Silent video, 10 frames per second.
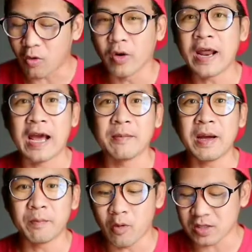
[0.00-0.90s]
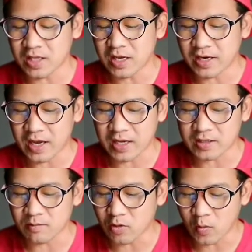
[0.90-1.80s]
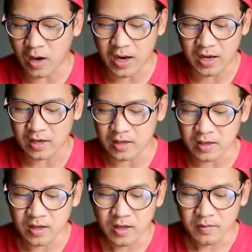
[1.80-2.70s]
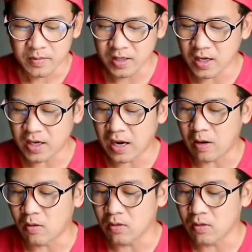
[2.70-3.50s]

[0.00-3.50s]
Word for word: ค้นหาแบบปกตินะฮะ สมมุติว่าเพื่อนเรา